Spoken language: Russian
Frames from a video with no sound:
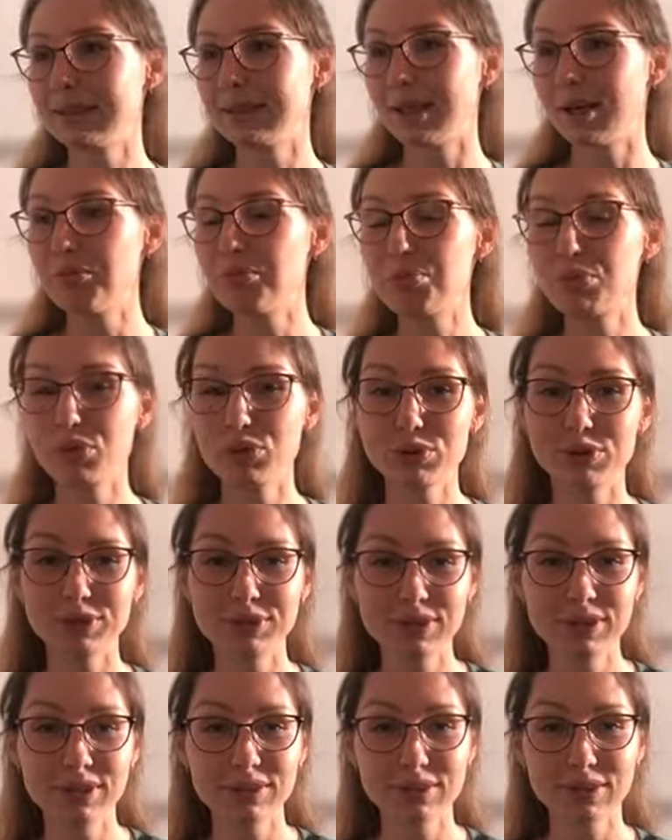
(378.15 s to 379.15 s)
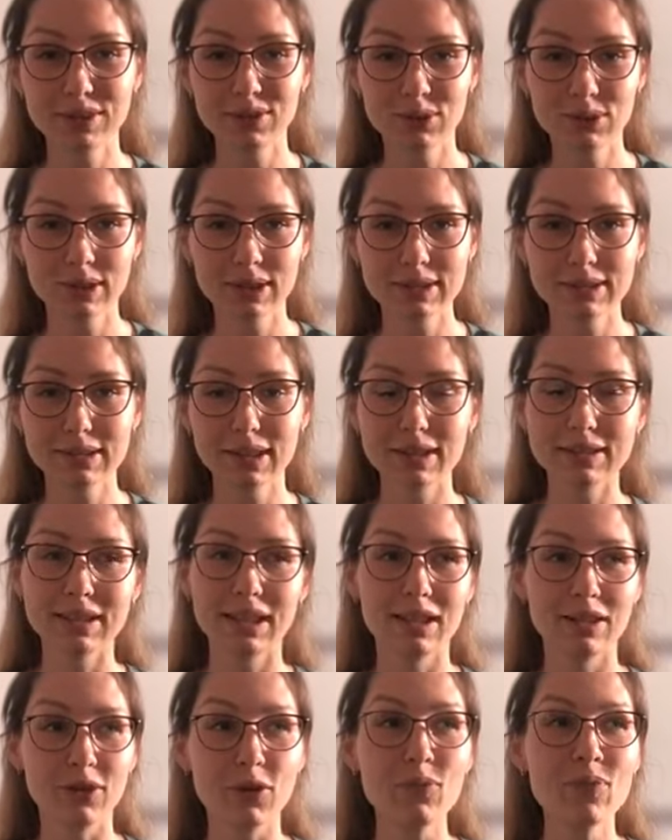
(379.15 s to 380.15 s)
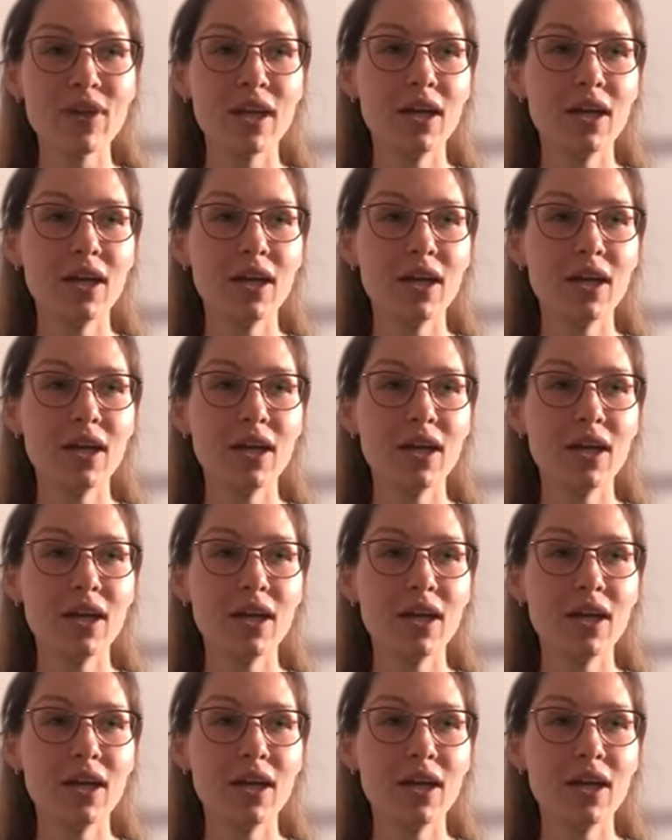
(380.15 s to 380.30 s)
Трамп просит сделать ее отрицательной,